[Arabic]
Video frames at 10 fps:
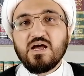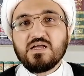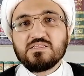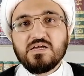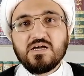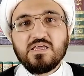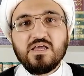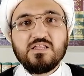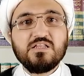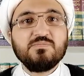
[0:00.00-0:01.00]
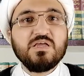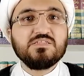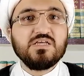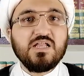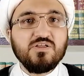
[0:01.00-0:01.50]
أعداء أهل
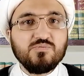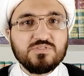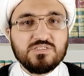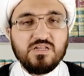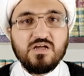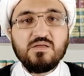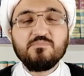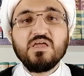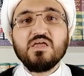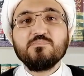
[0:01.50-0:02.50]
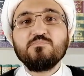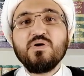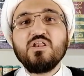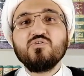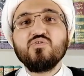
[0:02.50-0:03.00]
البيت عليهم السلام
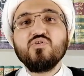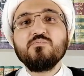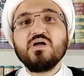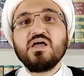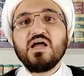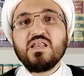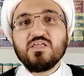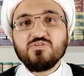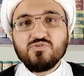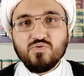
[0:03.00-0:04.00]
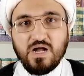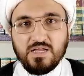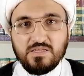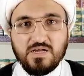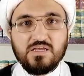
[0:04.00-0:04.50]
بل هم ألد
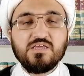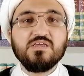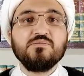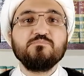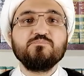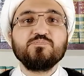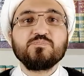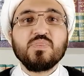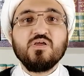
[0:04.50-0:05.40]
أعدائهم